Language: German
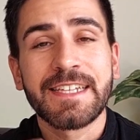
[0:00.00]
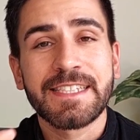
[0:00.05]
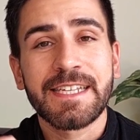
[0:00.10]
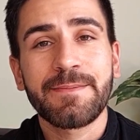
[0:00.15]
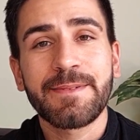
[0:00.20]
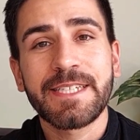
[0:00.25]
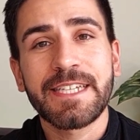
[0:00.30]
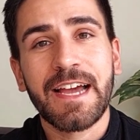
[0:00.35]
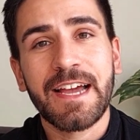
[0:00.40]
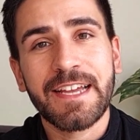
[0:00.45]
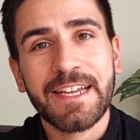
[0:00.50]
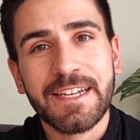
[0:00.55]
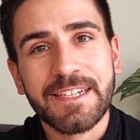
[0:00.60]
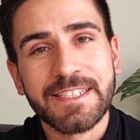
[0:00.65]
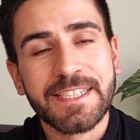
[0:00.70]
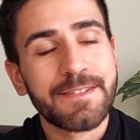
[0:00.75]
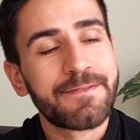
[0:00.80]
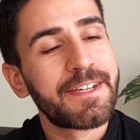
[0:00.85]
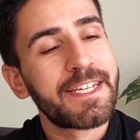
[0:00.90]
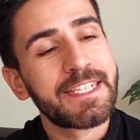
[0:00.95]
Jetzt habe ich ja
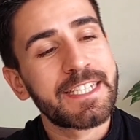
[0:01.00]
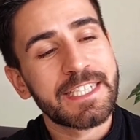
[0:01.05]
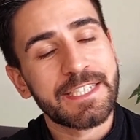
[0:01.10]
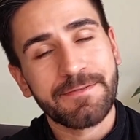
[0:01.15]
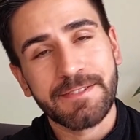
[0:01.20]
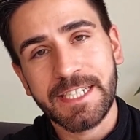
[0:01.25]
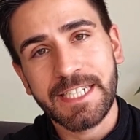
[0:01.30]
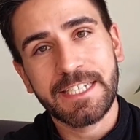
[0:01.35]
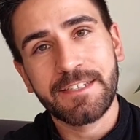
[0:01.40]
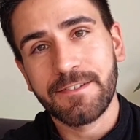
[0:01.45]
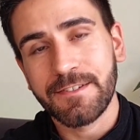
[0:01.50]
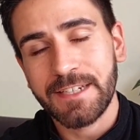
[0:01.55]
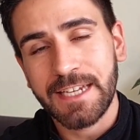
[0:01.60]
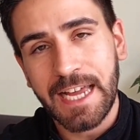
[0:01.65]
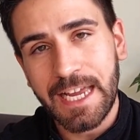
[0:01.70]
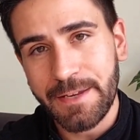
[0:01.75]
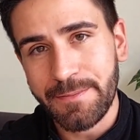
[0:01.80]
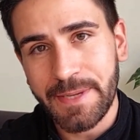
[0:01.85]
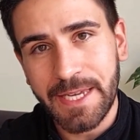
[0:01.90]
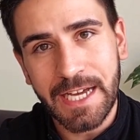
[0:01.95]
eingangs erwähnt, dass wir nicht nur eine
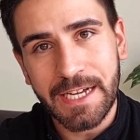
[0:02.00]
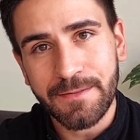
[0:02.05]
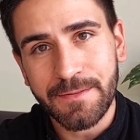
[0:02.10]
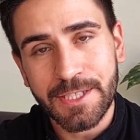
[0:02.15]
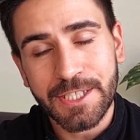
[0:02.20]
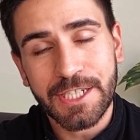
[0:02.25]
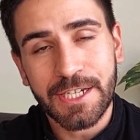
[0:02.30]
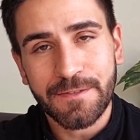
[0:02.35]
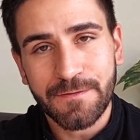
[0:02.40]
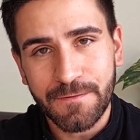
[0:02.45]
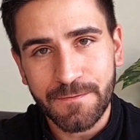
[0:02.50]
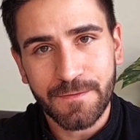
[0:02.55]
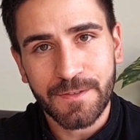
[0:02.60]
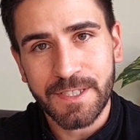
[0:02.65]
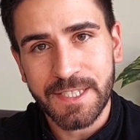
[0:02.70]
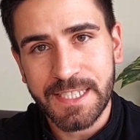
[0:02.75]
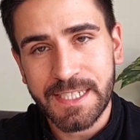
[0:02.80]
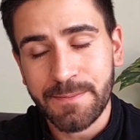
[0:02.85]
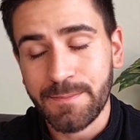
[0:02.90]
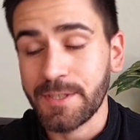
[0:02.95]
APR wirtschaften von
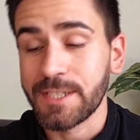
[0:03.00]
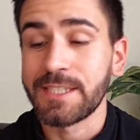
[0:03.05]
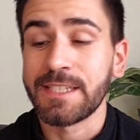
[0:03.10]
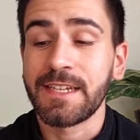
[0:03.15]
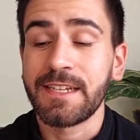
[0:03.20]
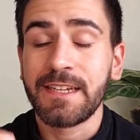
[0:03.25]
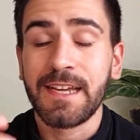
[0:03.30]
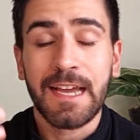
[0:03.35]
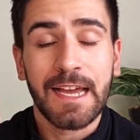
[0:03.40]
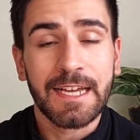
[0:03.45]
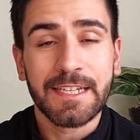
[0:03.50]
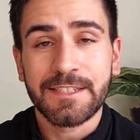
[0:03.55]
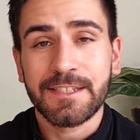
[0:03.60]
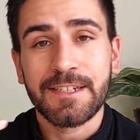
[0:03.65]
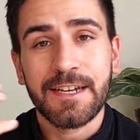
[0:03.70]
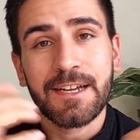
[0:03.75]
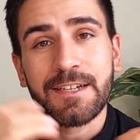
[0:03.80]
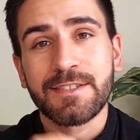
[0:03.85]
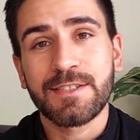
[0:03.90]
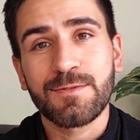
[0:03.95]
10%,
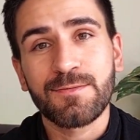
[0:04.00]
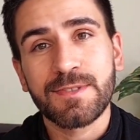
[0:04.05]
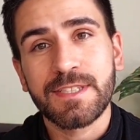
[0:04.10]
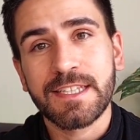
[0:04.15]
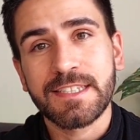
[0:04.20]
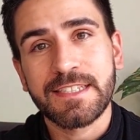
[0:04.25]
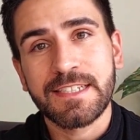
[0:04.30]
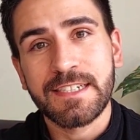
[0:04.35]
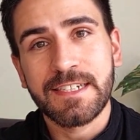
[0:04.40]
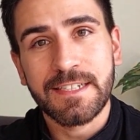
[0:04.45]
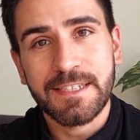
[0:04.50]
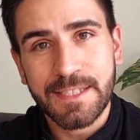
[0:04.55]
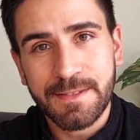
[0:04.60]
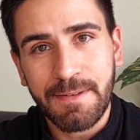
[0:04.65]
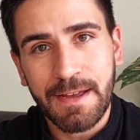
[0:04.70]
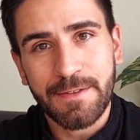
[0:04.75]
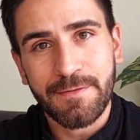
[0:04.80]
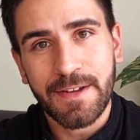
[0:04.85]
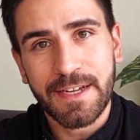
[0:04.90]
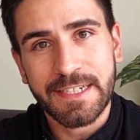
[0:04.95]
sondern auch zusätzlich einen
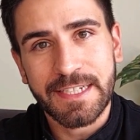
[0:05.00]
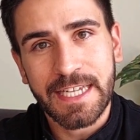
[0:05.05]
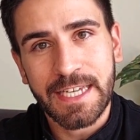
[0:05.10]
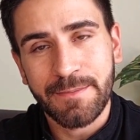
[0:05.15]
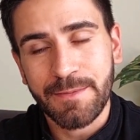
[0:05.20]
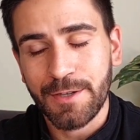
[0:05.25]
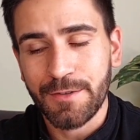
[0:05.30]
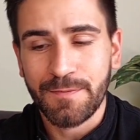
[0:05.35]
zweifachen Hebel